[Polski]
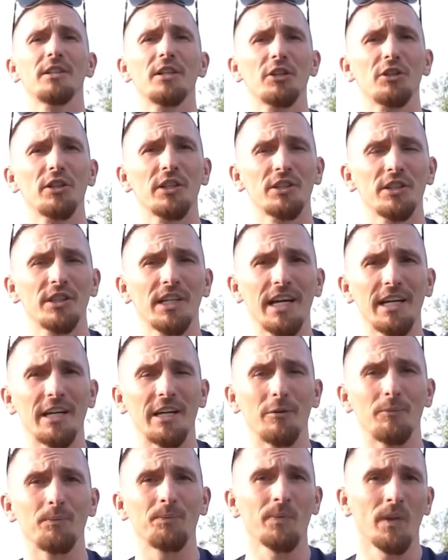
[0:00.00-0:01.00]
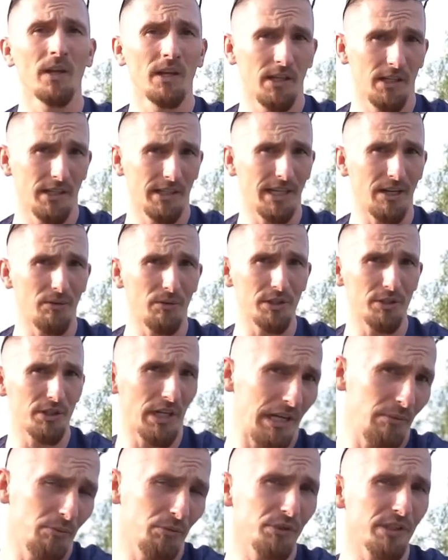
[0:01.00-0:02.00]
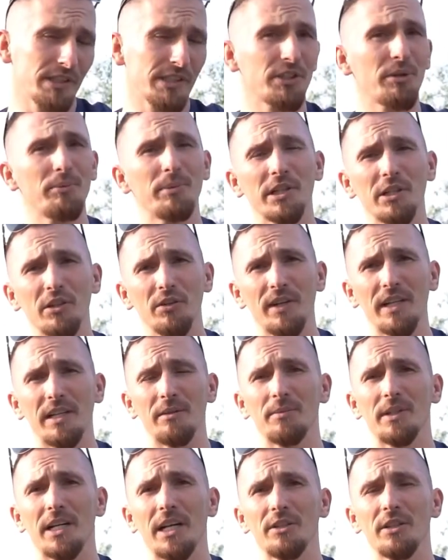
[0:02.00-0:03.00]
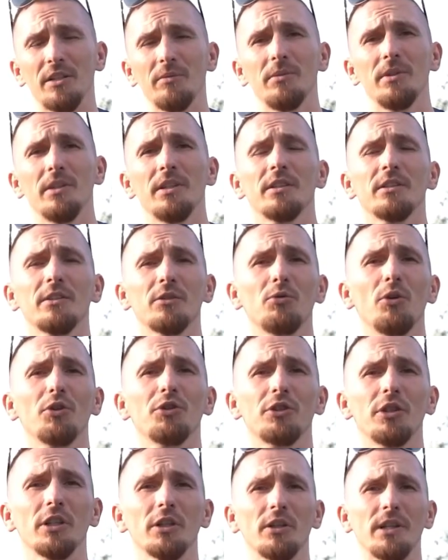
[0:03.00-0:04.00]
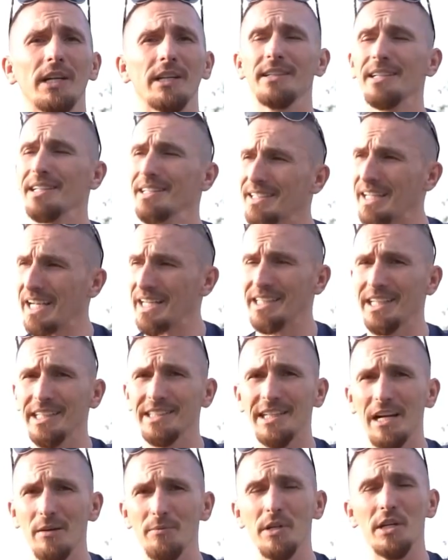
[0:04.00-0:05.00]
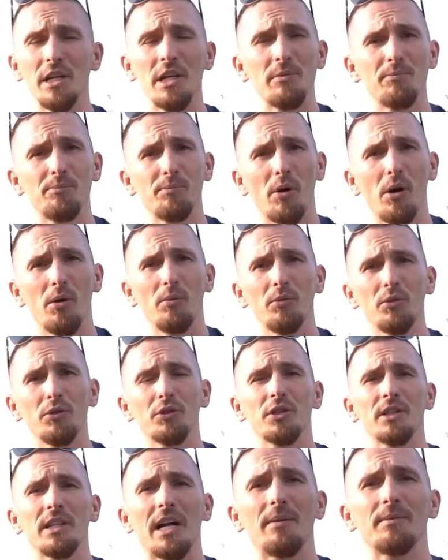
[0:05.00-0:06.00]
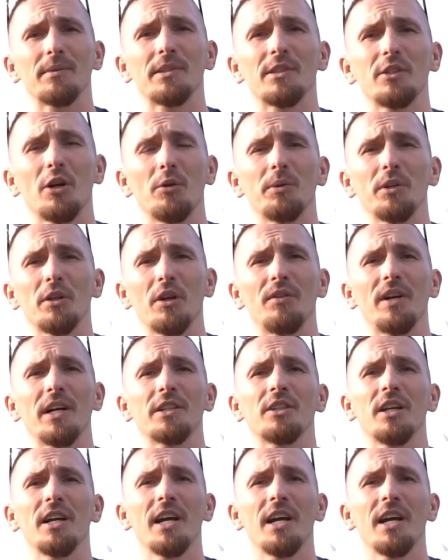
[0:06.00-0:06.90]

Jesteś grajkiem grałeś albo już jesteś emerytowanym graczem, zgłoś się do nas, zagraj z nami i pomóż nam zdominować